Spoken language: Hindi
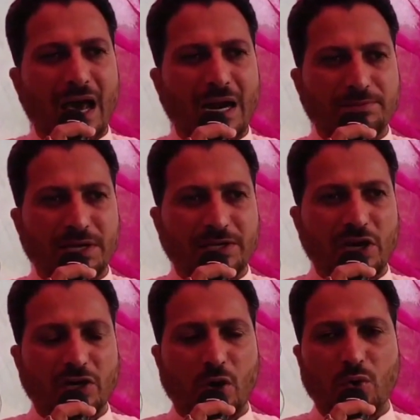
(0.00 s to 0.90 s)

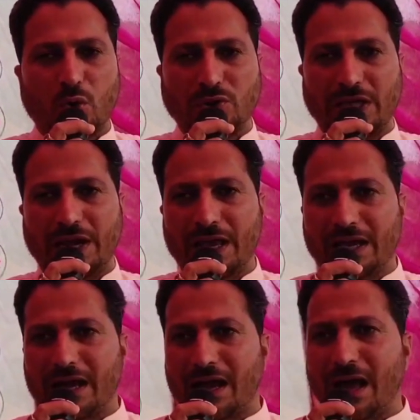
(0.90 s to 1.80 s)
अल्पसंख्यकों को देने
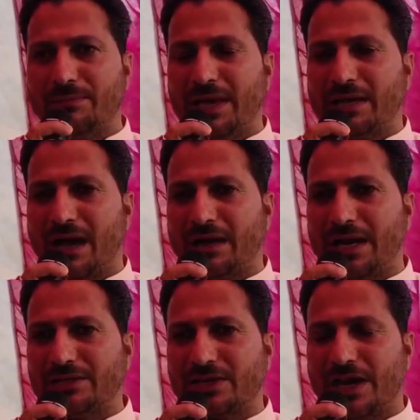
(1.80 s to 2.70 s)
का काम ये
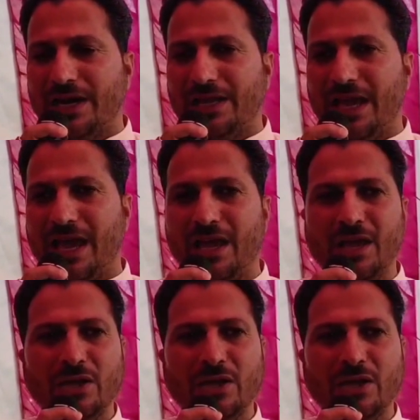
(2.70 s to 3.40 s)
कांग्रेस कर रही है